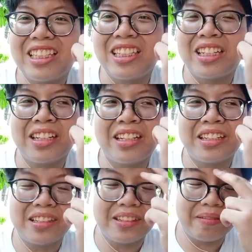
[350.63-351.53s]
at
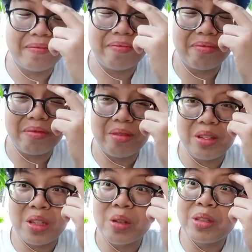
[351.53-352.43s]
saka
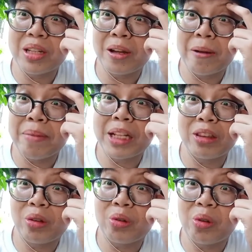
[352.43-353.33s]
yung sa
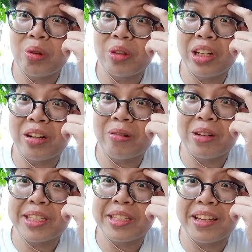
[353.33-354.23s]
math tutulong din ako
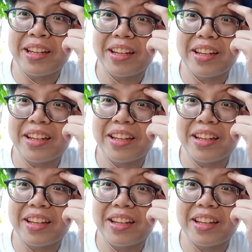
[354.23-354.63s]
kasi